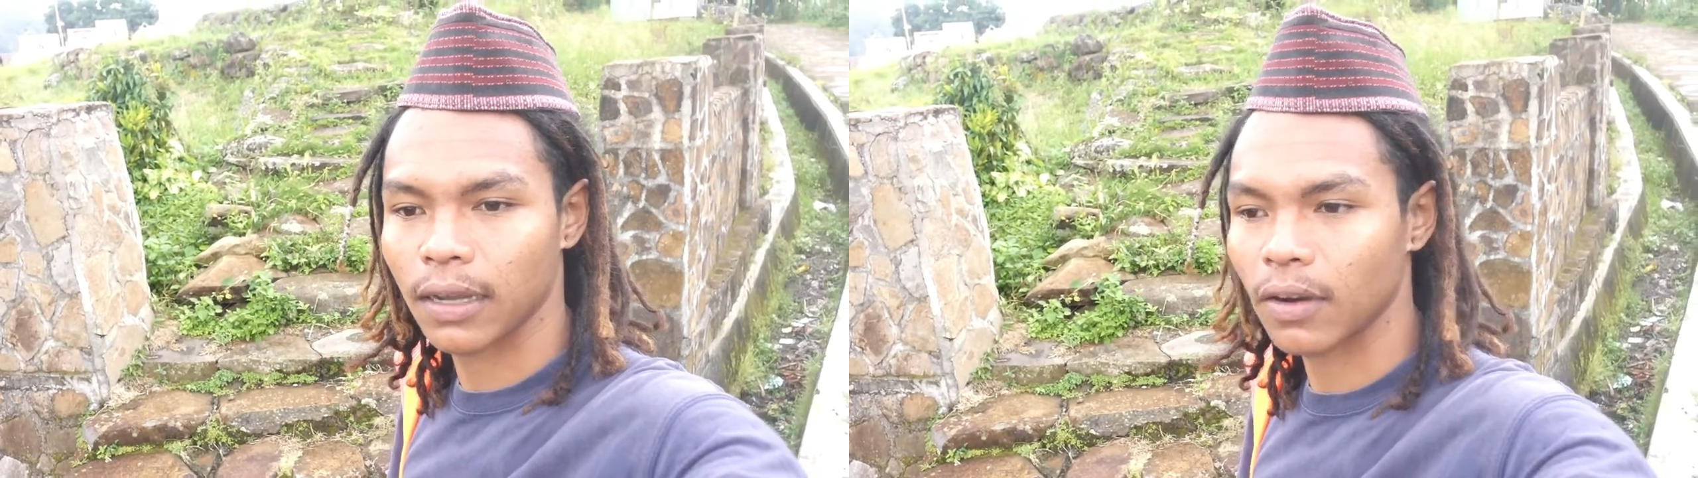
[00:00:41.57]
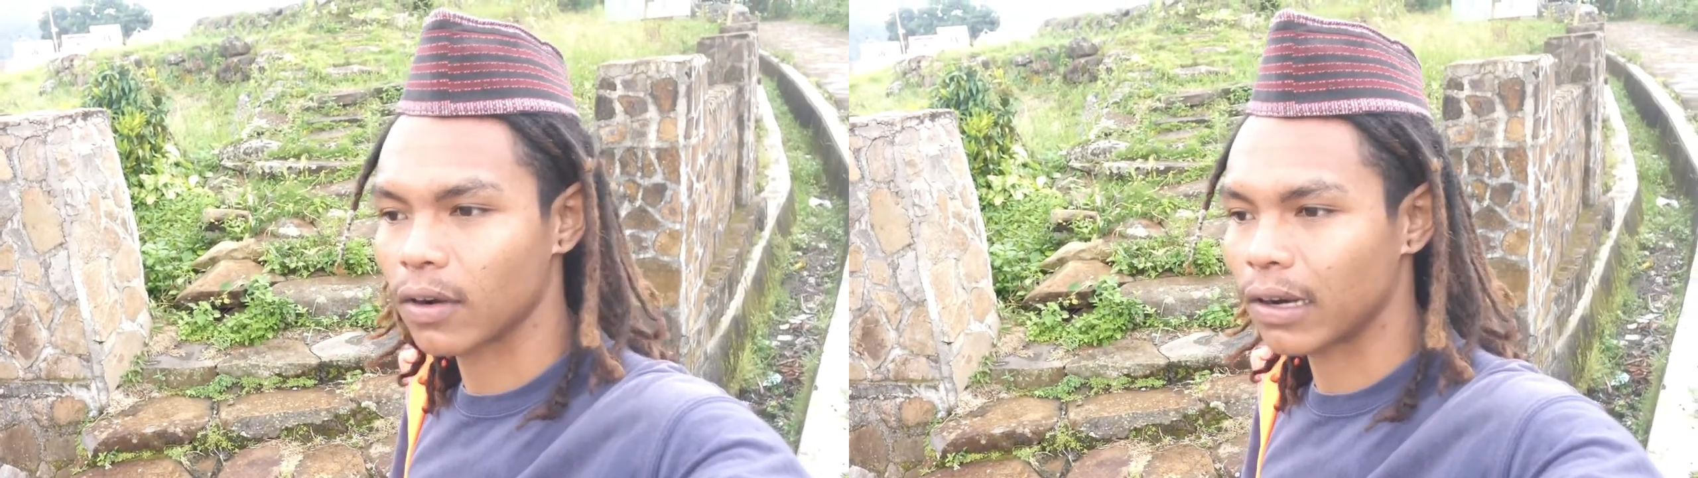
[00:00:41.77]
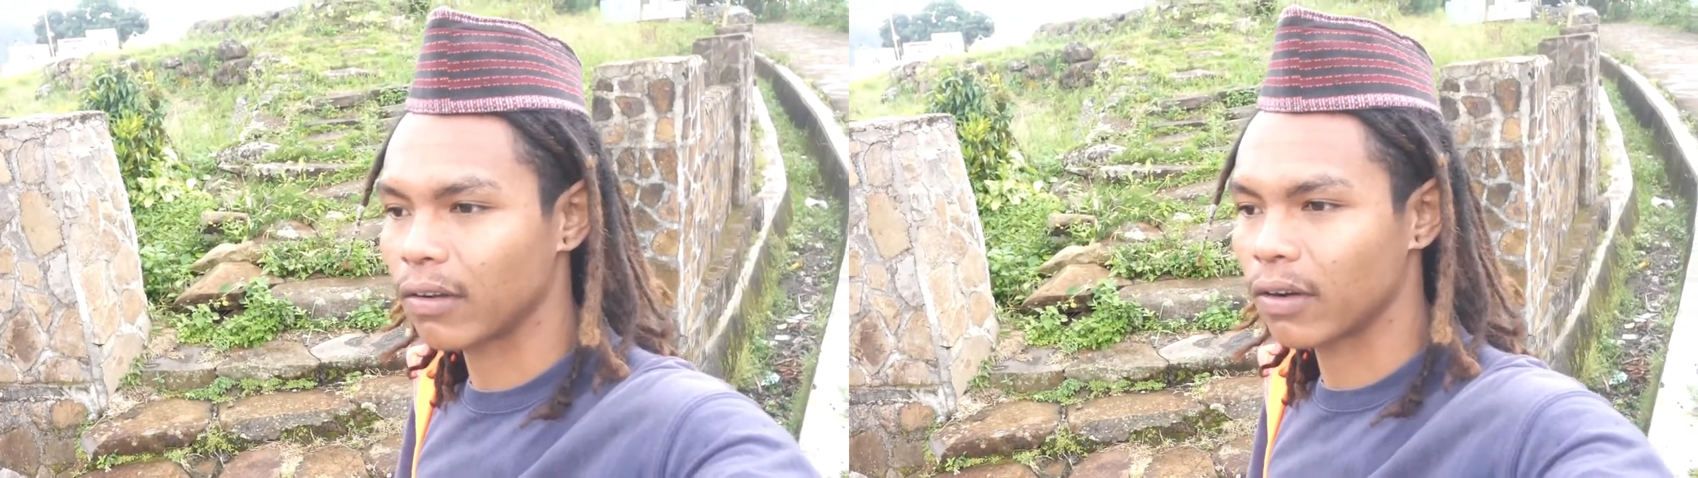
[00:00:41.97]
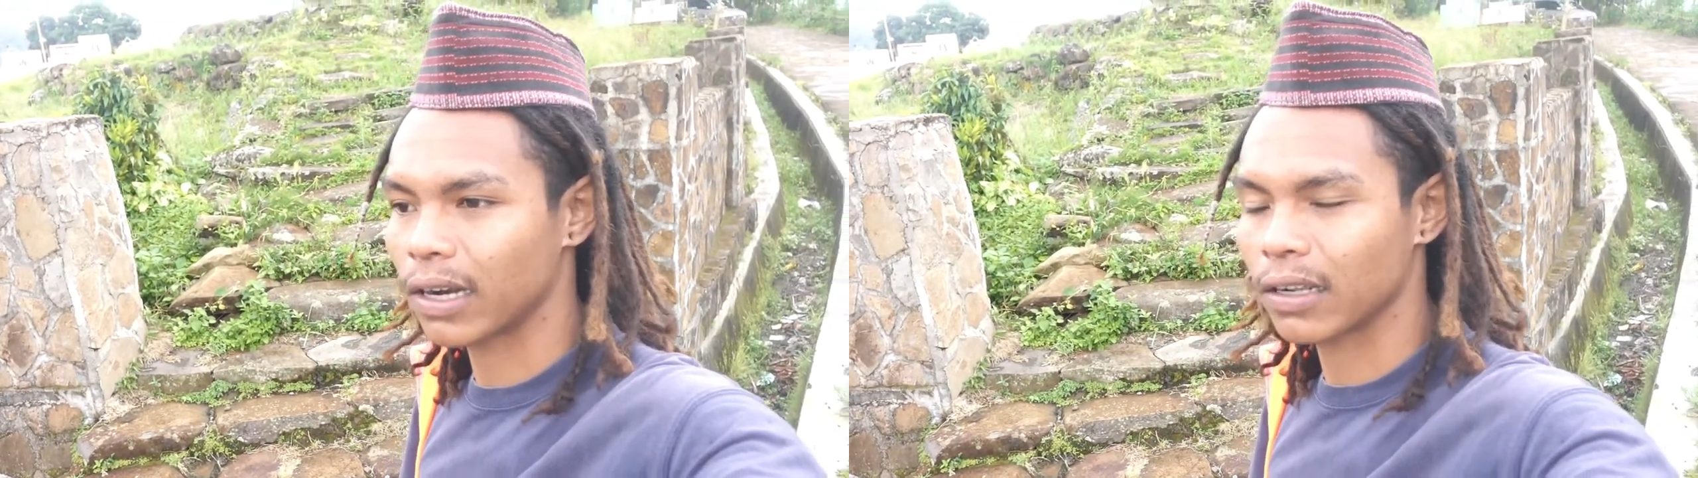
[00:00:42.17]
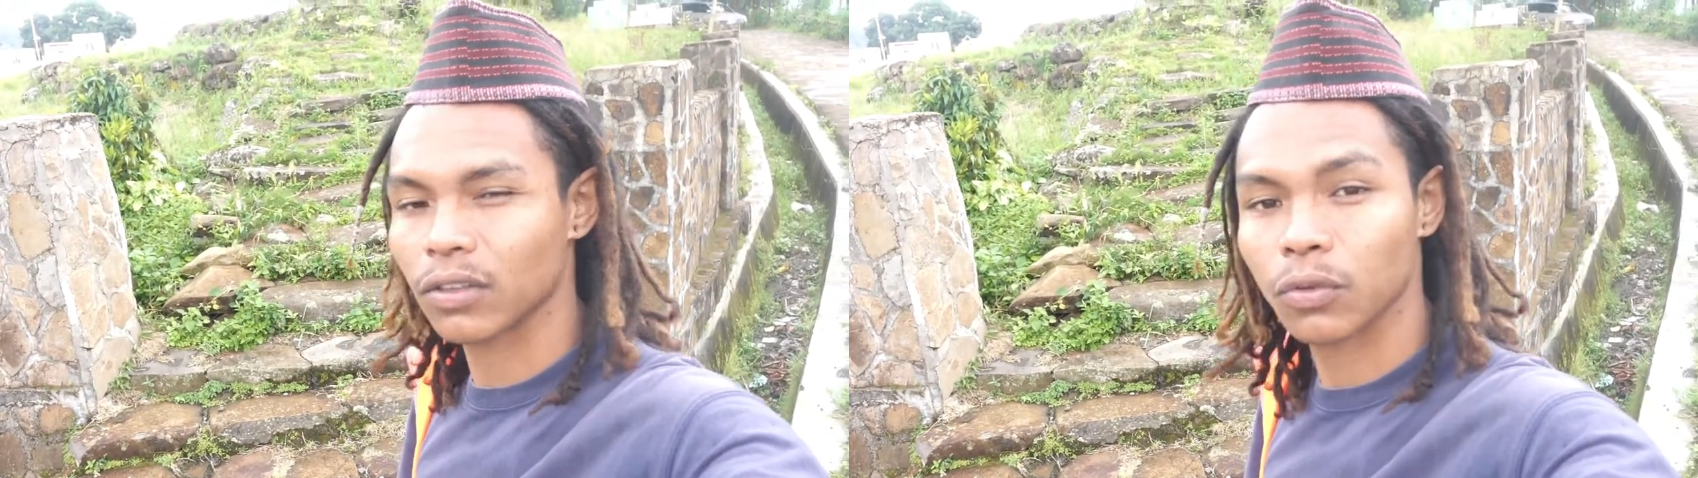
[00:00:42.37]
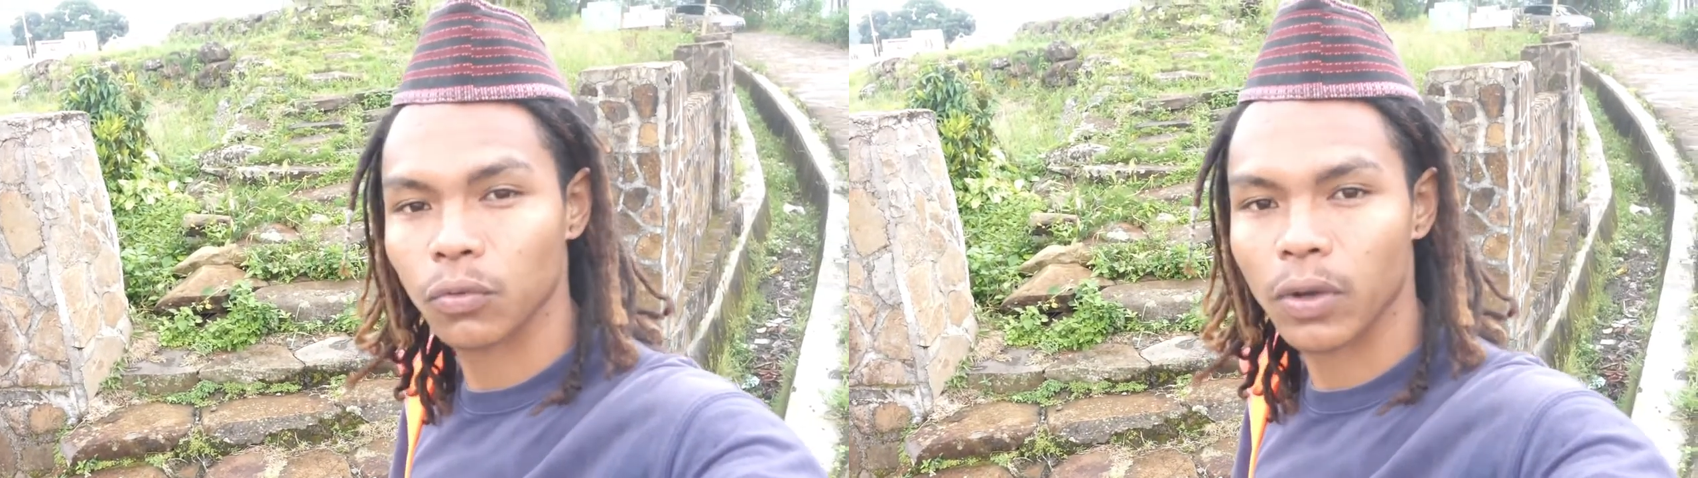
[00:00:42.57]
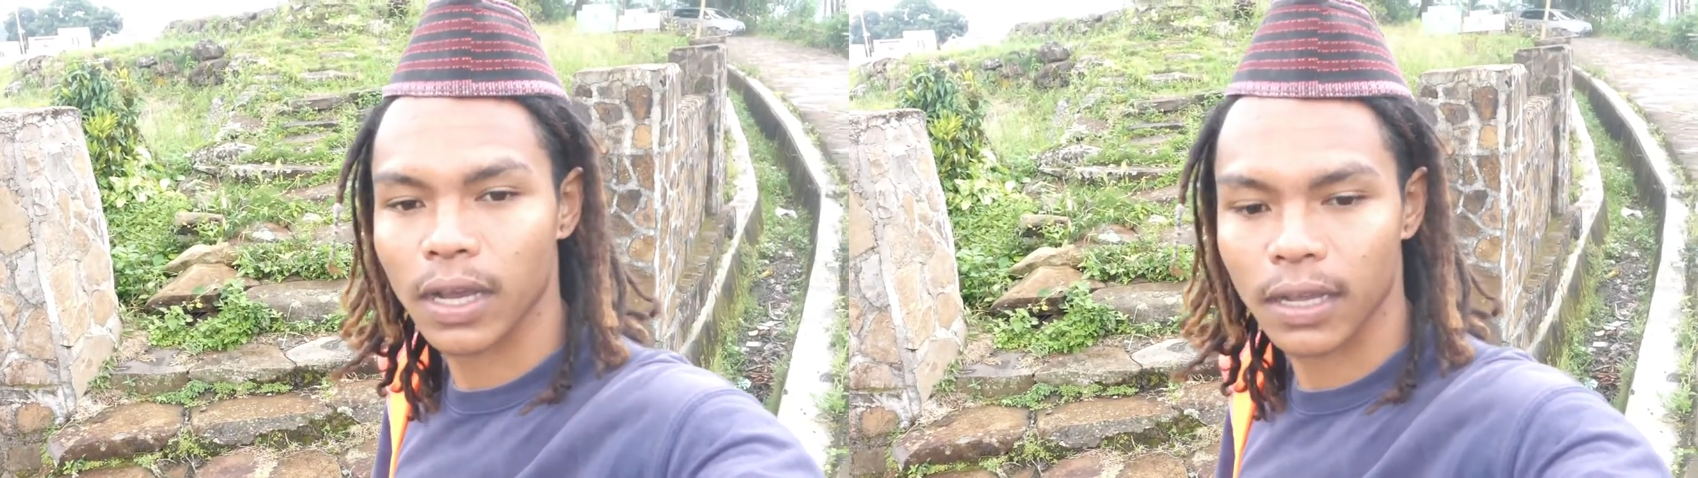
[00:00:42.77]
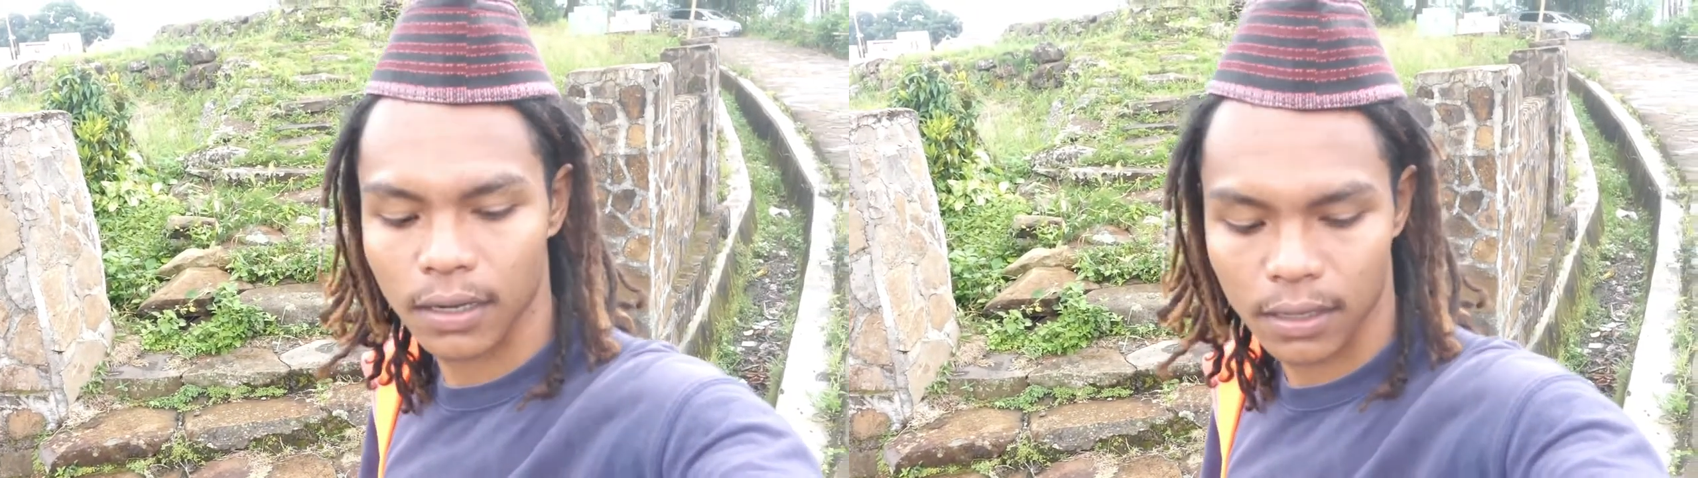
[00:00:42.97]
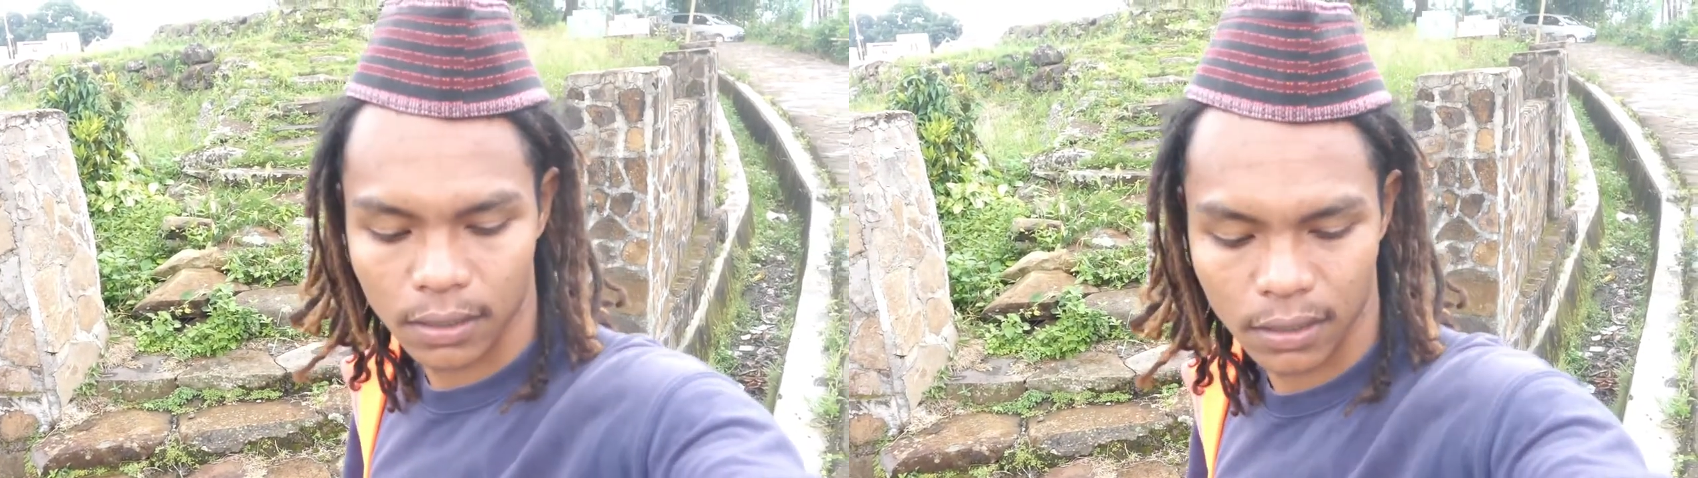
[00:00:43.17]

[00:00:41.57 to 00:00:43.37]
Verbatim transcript: orang-orang uh, tua adat